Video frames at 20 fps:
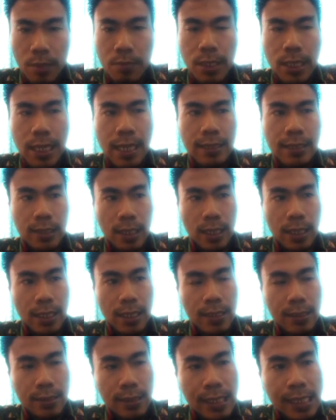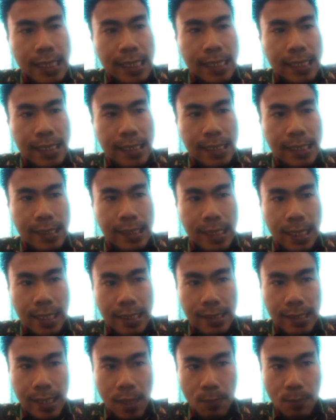Ia berkata,
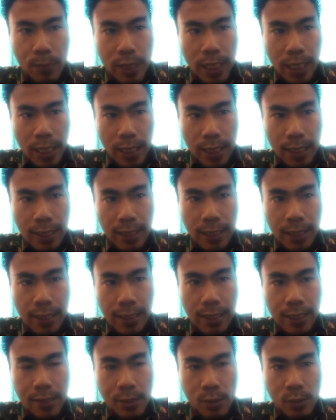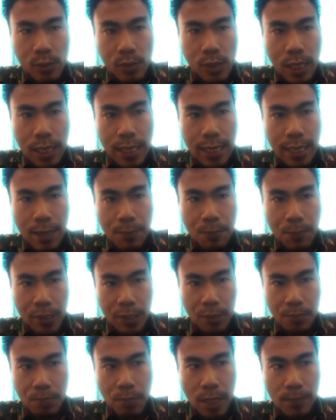Sang Sabda Kristus adalah
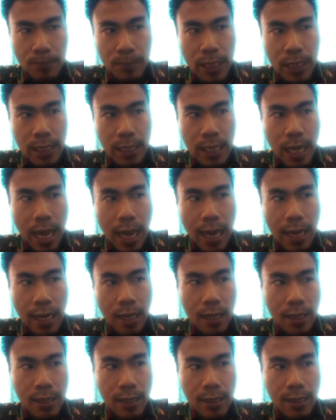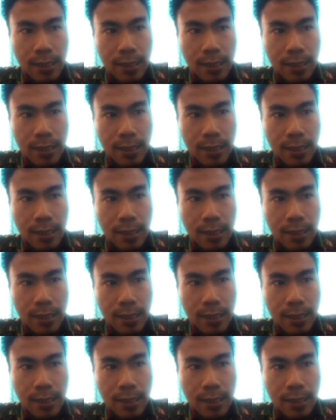penyebab dari Allah